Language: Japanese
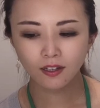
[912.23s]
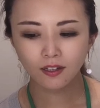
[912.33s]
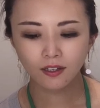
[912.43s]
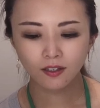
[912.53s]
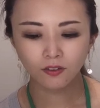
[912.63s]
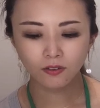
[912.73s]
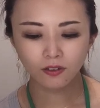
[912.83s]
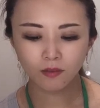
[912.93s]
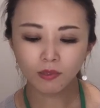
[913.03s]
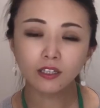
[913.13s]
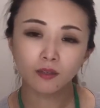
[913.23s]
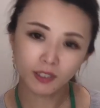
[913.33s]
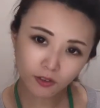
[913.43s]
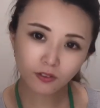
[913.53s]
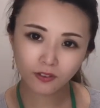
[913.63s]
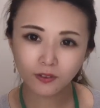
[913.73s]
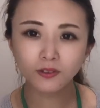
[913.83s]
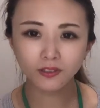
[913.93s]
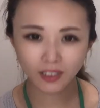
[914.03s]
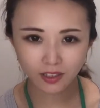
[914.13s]
あの頑張っていきましょうというこ
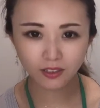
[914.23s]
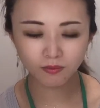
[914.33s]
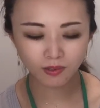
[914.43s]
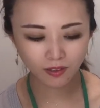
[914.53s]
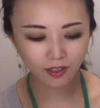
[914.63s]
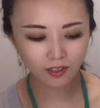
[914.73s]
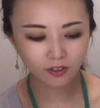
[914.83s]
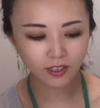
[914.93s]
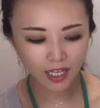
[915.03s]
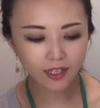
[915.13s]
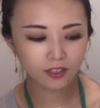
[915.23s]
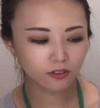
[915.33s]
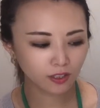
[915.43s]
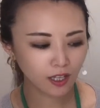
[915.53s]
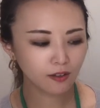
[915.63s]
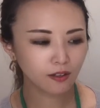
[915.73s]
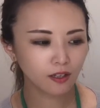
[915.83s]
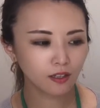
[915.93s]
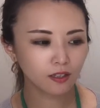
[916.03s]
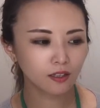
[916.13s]
とです自分一緒にね一緒にね、
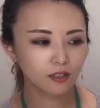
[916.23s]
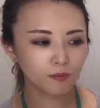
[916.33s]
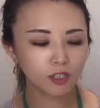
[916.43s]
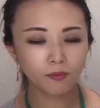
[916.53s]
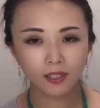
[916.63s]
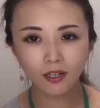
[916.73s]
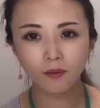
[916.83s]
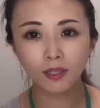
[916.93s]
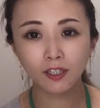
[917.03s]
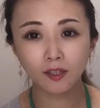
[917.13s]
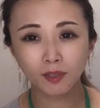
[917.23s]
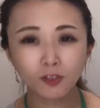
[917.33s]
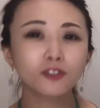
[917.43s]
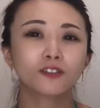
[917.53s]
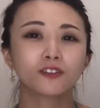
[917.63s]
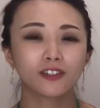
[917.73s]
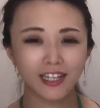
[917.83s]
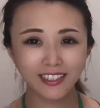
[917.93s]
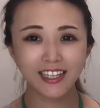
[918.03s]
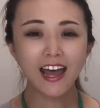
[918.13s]
えー、認めて頑張っていきましょうということで
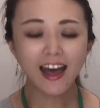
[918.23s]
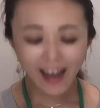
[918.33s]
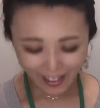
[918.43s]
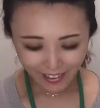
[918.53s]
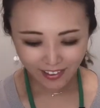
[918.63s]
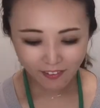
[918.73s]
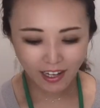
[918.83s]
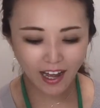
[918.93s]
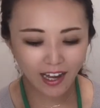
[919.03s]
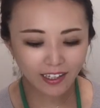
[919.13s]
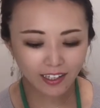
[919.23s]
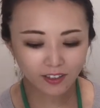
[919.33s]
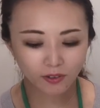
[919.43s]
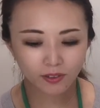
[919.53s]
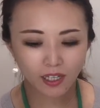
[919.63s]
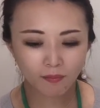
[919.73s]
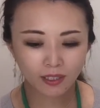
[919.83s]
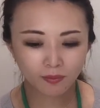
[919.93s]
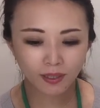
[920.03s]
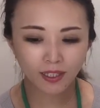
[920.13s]
すはいではありがとうございま
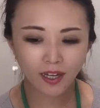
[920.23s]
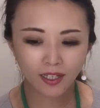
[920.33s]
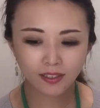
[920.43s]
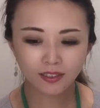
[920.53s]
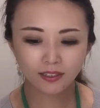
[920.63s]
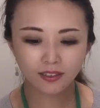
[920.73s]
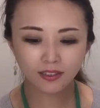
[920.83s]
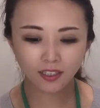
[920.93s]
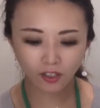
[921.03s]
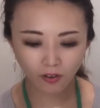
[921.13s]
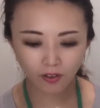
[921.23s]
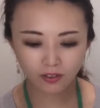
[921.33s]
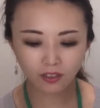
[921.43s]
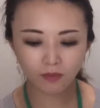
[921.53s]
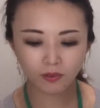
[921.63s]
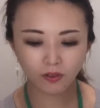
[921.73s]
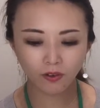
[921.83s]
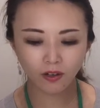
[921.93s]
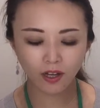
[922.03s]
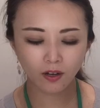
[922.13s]
すまた次のスクリプト、
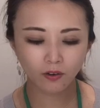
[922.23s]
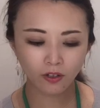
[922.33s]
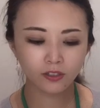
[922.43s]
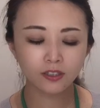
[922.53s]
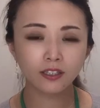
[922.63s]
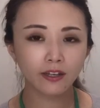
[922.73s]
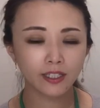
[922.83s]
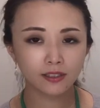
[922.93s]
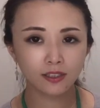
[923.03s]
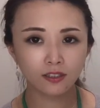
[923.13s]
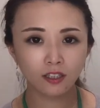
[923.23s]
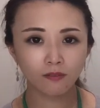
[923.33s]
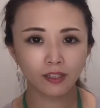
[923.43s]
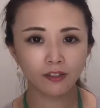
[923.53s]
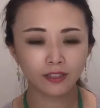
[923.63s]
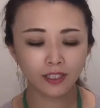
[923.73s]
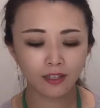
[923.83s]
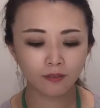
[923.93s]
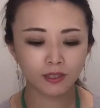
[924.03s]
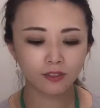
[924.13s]
えー、この続きはですね次のビデオにな
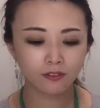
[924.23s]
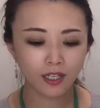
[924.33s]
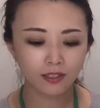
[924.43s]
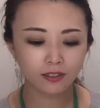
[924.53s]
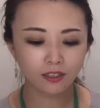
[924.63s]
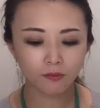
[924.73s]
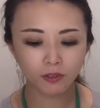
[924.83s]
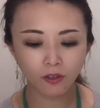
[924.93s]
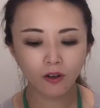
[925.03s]
りますのでスクリプト